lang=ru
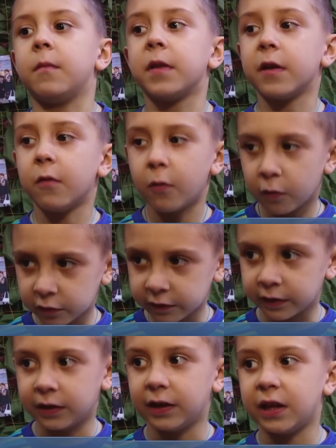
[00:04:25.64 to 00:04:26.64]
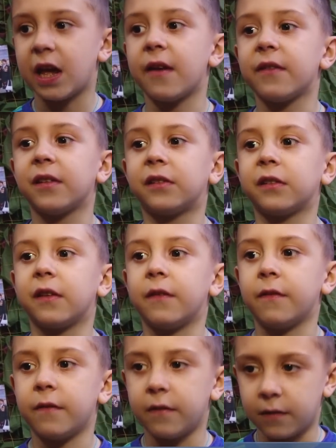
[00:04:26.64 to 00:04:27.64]
Мне очень нравится,
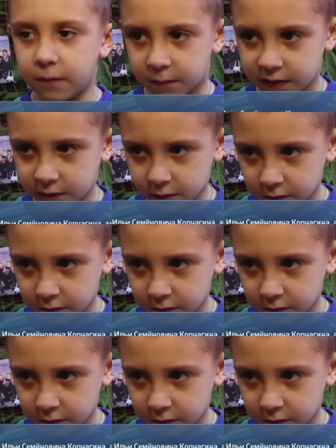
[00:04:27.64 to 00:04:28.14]
мне